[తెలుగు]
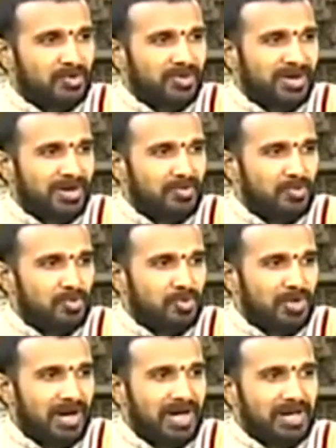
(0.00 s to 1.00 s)
నాకు మరణము
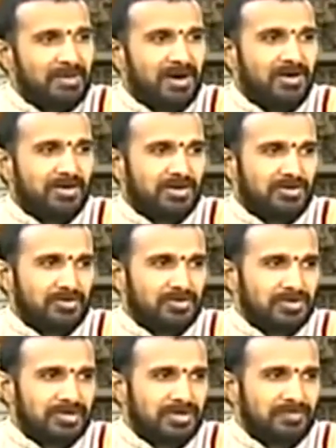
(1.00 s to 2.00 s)
అనే భావన
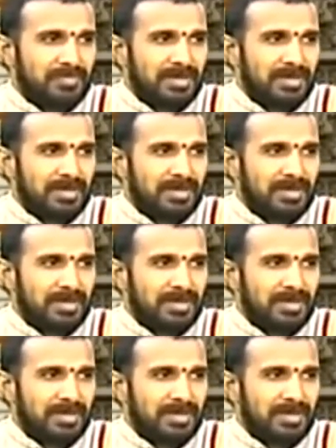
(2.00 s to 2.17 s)
కలుగుతుంది